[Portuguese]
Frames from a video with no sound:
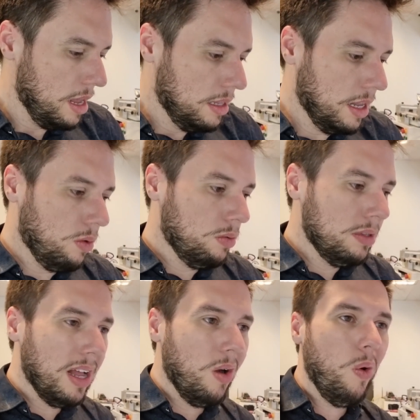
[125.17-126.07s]
não,
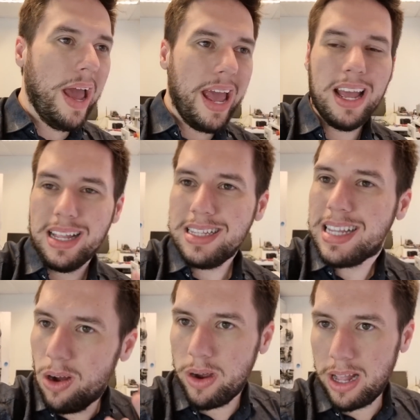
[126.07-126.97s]
não é
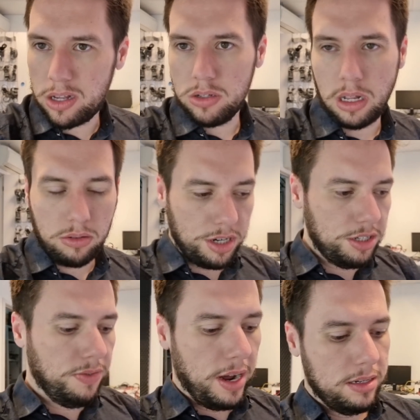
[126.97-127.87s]
tão relacionado ao que a gente
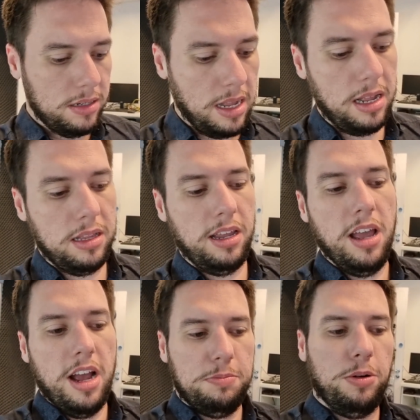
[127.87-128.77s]
faz, tá? Tem, a
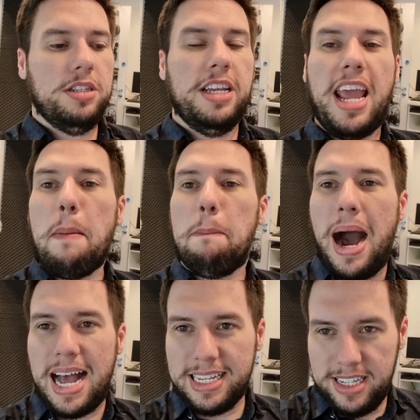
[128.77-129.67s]
gente pode dizer que é a
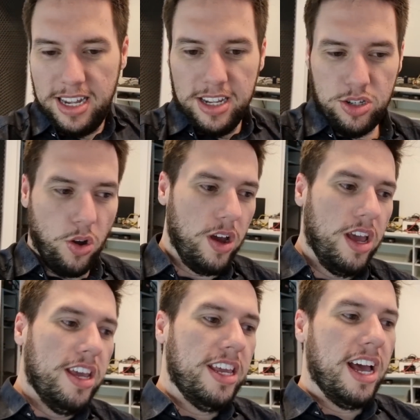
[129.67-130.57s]
base só
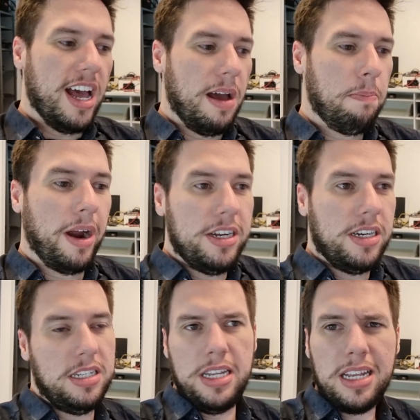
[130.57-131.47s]
e a, a parte
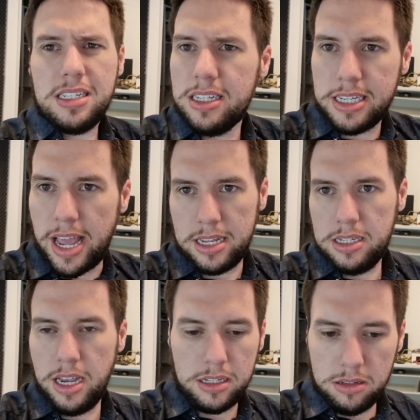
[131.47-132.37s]
ciência esquece,
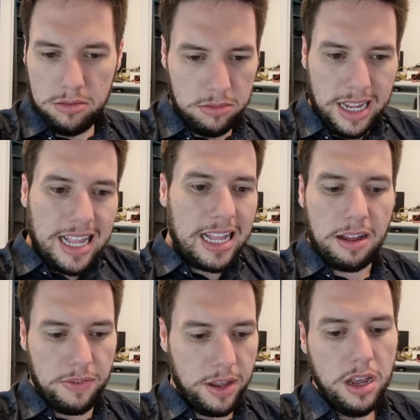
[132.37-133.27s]
ciência não tem nada a ver